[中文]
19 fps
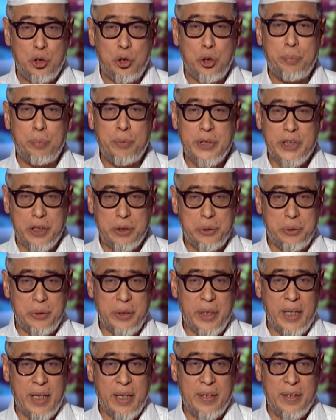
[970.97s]
举不胜
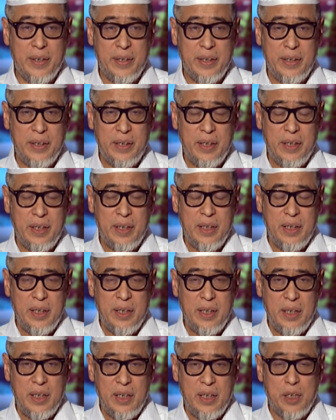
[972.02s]
举的。
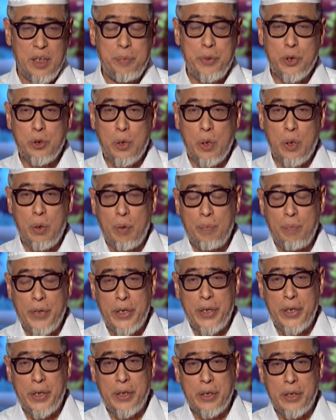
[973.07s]
你比如说，我
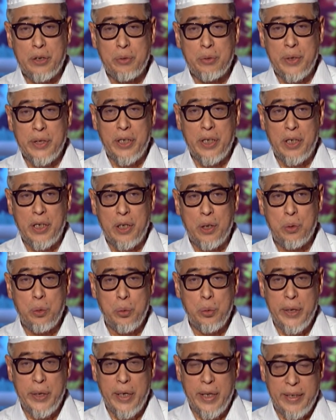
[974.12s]
们说这个
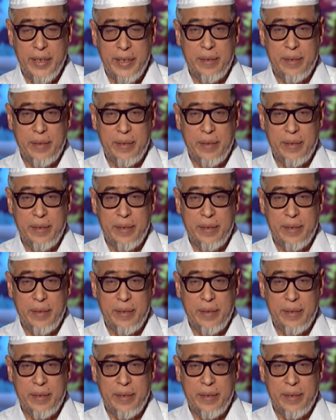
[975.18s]
枯叶